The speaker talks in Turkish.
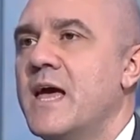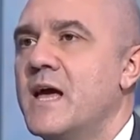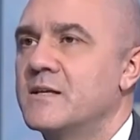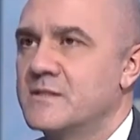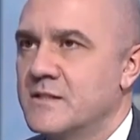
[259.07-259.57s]

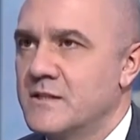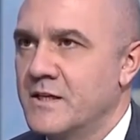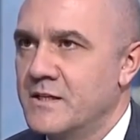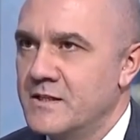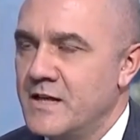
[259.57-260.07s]

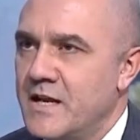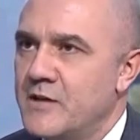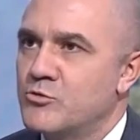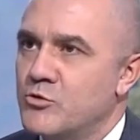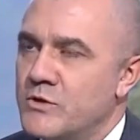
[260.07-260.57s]
e-atıklarını,
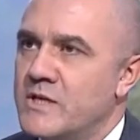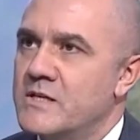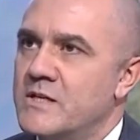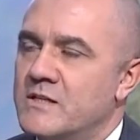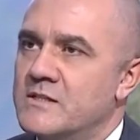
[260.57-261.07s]

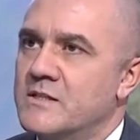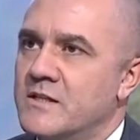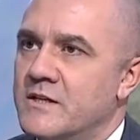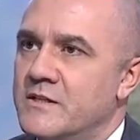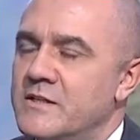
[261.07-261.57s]
elektronik
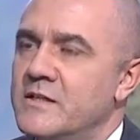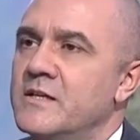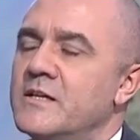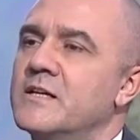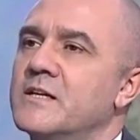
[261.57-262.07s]
atıklarını
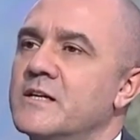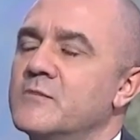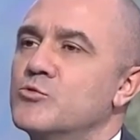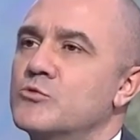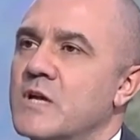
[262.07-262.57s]

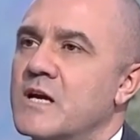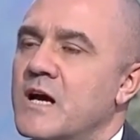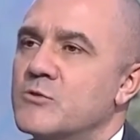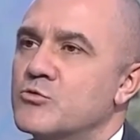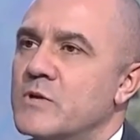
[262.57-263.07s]
e,
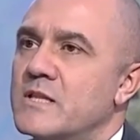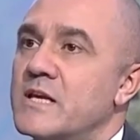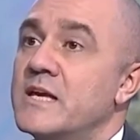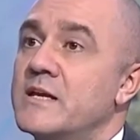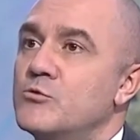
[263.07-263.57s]
mutlaka
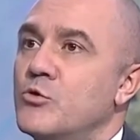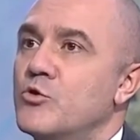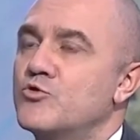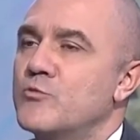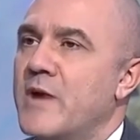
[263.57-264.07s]
surette geri
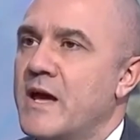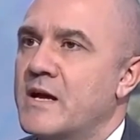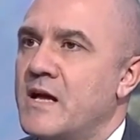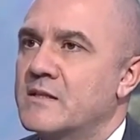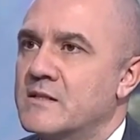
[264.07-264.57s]
dönüşüme
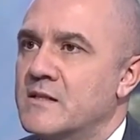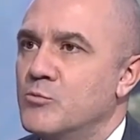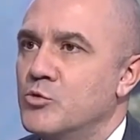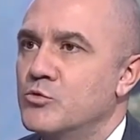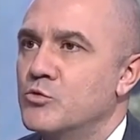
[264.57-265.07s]

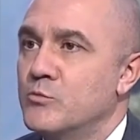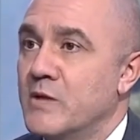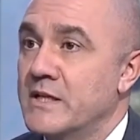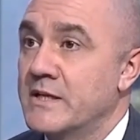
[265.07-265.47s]
katkıda bulundurmaları gerekiyor.